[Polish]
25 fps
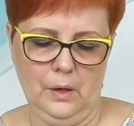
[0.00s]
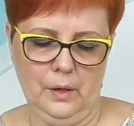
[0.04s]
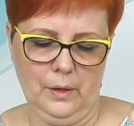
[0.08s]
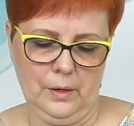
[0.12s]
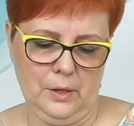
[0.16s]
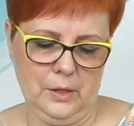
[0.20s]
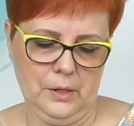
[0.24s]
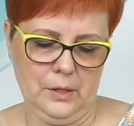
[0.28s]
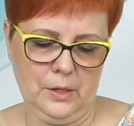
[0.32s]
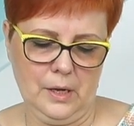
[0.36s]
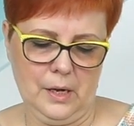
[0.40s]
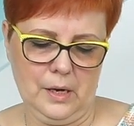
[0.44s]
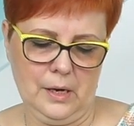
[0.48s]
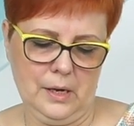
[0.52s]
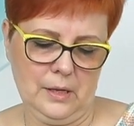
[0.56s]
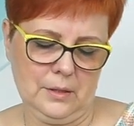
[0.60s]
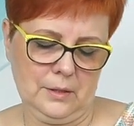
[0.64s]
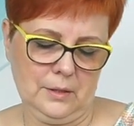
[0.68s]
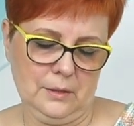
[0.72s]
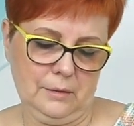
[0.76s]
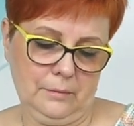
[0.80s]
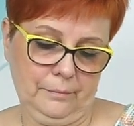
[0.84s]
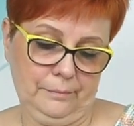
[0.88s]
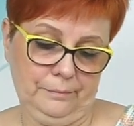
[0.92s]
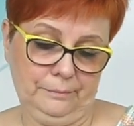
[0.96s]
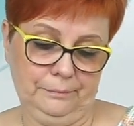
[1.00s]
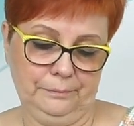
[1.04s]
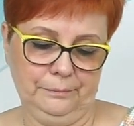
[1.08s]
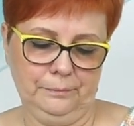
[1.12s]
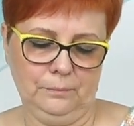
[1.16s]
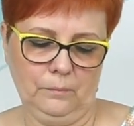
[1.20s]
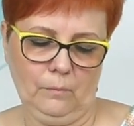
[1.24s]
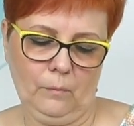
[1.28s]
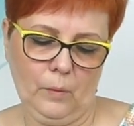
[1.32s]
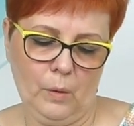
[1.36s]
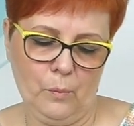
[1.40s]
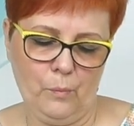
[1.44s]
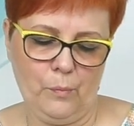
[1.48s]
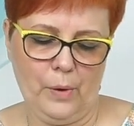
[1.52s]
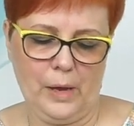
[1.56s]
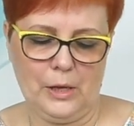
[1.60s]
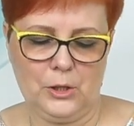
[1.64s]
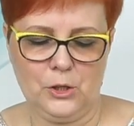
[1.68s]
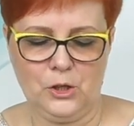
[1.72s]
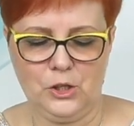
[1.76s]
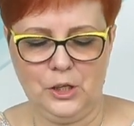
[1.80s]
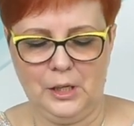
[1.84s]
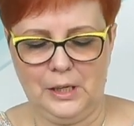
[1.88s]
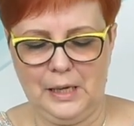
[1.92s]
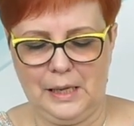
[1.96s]
I teraz
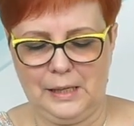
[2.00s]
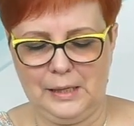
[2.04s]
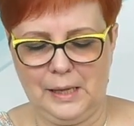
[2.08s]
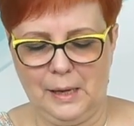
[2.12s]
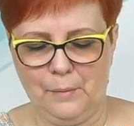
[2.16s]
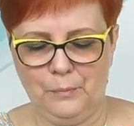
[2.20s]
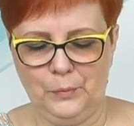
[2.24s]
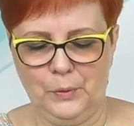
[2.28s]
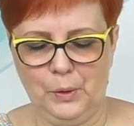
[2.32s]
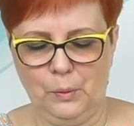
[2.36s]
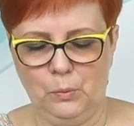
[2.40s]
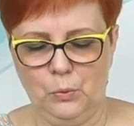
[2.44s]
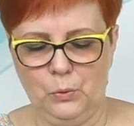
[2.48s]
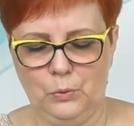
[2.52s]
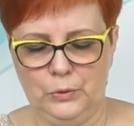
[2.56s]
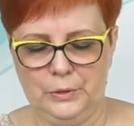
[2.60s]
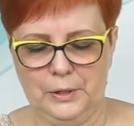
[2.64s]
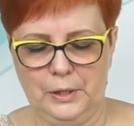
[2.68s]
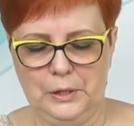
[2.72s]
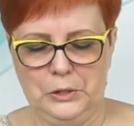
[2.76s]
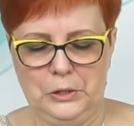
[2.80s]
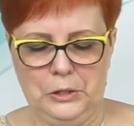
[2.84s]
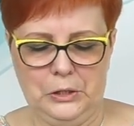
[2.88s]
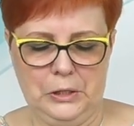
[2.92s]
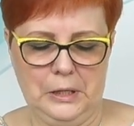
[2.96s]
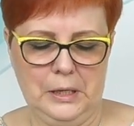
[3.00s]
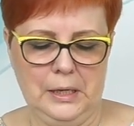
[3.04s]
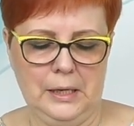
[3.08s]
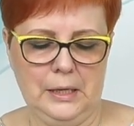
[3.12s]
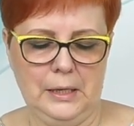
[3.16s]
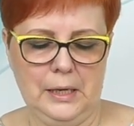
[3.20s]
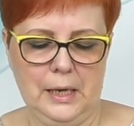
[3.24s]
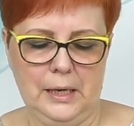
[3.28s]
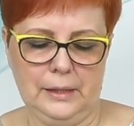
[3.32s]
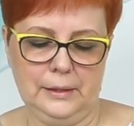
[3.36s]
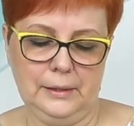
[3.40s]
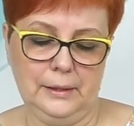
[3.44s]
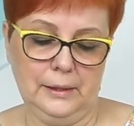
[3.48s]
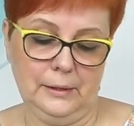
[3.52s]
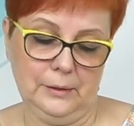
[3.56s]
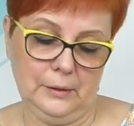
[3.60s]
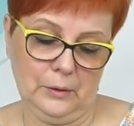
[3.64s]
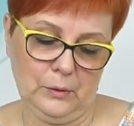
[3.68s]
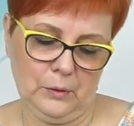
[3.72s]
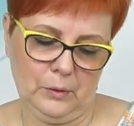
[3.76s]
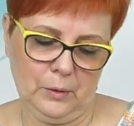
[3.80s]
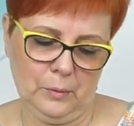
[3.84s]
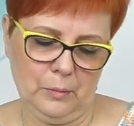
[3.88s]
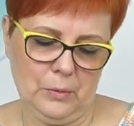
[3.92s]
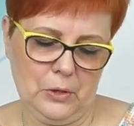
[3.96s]
patrzę na tamte bluzeczki, a na te, no
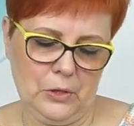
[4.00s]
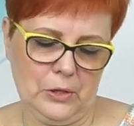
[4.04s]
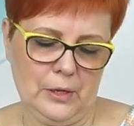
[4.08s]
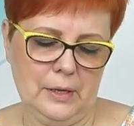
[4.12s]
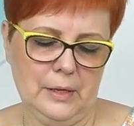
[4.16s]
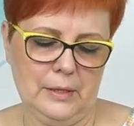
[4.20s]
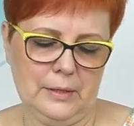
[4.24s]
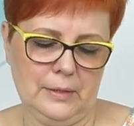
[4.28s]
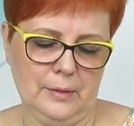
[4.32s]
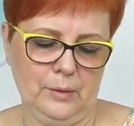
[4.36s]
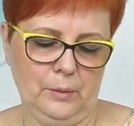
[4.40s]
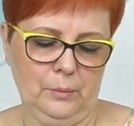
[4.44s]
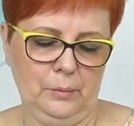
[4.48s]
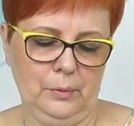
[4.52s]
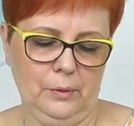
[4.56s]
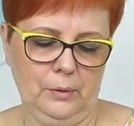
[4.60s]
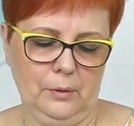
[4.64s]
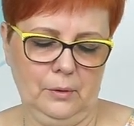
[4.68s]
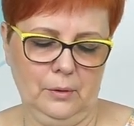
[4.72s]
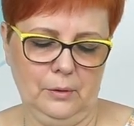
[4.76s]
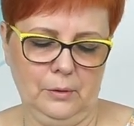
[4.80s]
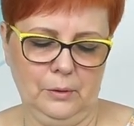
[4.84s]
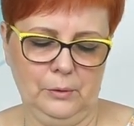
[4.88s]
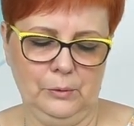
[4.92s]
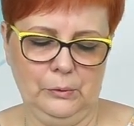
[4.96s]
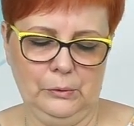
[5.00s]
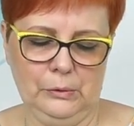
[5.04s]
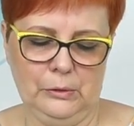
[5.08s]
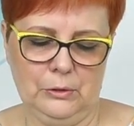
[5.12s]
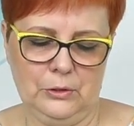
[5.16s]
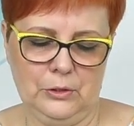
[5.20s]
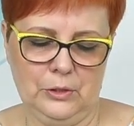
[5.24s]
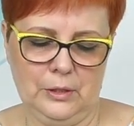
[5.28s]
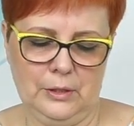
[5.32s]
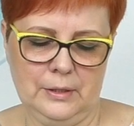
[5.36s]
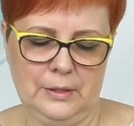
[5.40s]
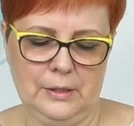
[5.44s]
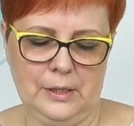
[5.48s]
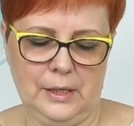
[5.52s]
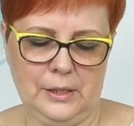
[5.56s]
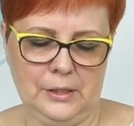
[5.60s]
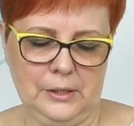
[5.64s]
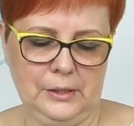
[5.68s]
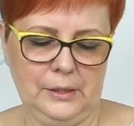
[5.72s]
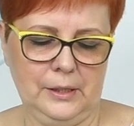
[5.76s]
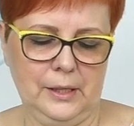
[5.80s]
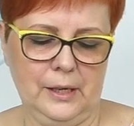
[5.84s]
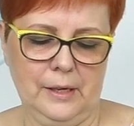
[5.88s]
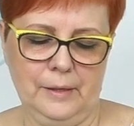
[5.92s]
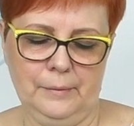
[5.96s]
to myślę sobie, o kurczę,
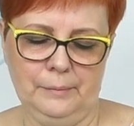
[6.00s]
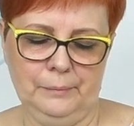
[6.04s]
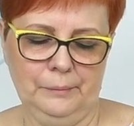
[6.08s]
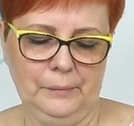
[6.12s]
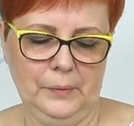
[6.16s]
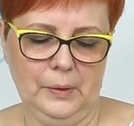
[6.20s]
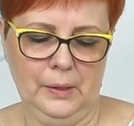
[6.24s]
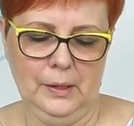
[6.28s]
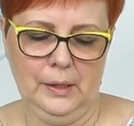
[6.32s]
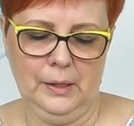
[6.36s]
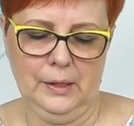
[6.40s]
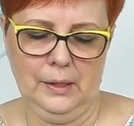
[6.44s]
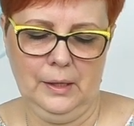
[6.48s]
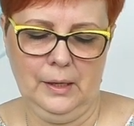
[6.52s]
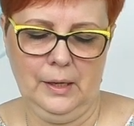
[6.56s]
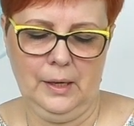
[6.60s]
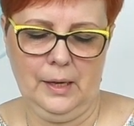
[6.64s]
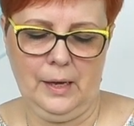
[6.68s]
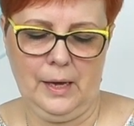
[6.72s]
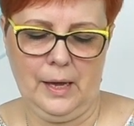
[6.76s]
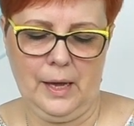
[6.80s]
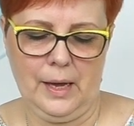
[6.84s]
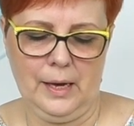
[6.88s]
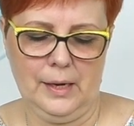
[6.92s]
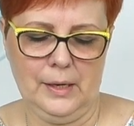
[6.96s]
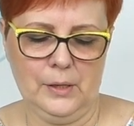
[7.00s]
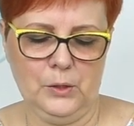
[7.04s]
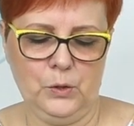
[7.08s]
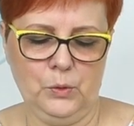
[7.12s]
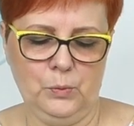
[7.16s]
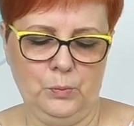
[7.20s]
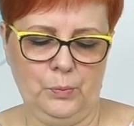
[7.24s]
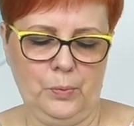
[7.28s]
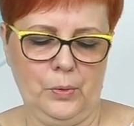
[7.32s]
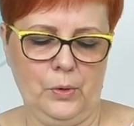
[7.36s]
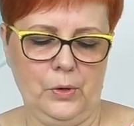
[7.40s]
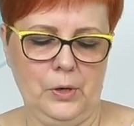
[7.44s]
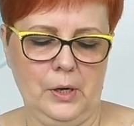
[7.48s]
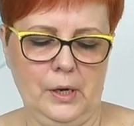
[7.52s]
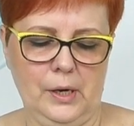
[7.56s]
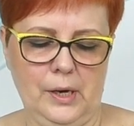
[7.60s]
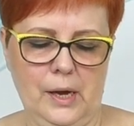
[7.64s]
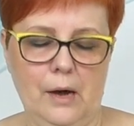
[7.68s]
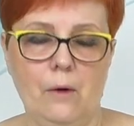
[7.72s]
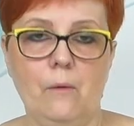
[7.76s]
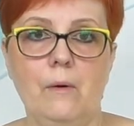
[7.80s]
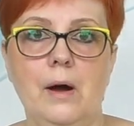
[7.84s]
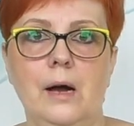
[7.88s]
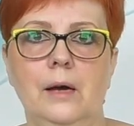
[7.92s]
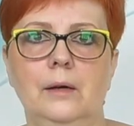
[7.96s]
Staśka, aleś
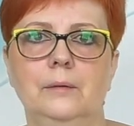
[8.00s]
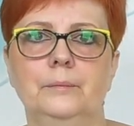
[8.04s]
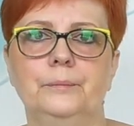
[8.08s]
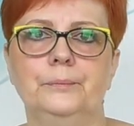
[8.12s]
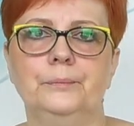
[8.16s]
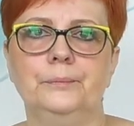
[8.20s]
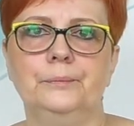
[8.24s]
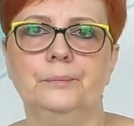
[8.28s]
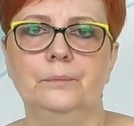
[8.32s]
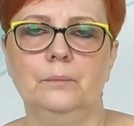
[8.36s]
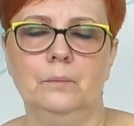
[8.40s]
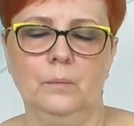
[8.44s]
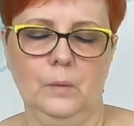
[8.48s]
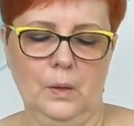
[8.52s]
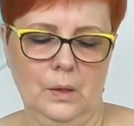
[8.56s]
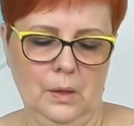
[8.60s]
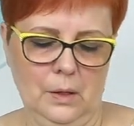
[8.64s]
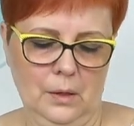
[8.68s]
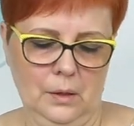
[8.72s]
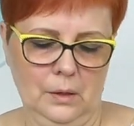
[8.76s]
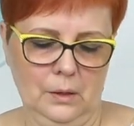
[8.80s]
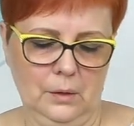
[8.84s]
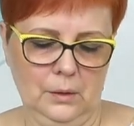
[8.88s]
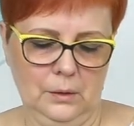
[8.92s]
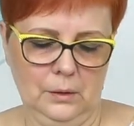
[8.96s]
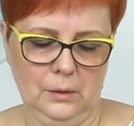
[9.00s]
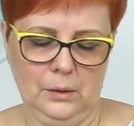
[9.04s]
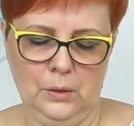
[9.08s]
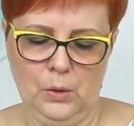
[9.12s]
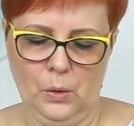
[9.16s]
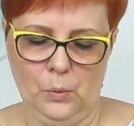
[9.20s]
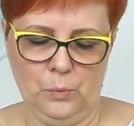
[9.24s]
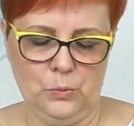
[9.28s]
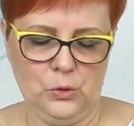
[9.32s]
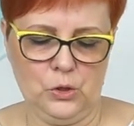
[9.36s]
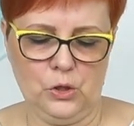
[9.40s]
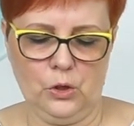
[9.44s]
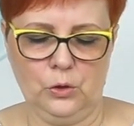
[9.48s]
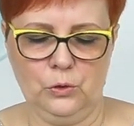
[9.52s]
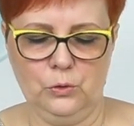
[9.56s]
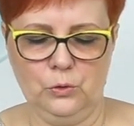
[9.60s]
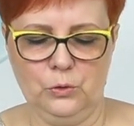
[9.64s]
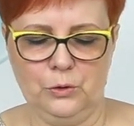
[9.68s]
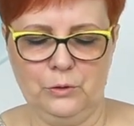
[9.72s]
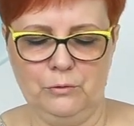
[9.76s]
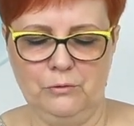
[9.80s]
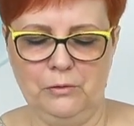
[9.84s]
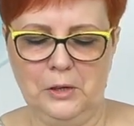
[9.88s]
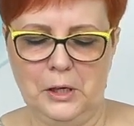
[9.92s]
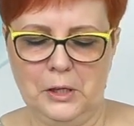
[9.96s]
pojechała do przodu
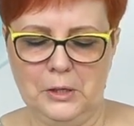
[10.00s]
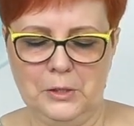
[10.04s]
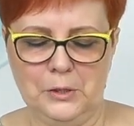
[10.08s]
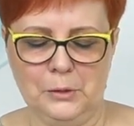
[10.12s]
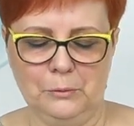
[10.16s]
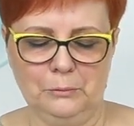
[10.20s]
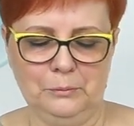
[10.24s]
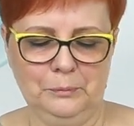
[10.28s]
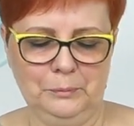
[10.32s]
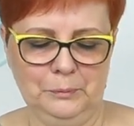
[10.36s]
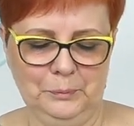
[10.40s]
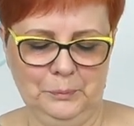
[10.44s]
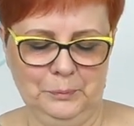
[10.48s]
z wiedzą.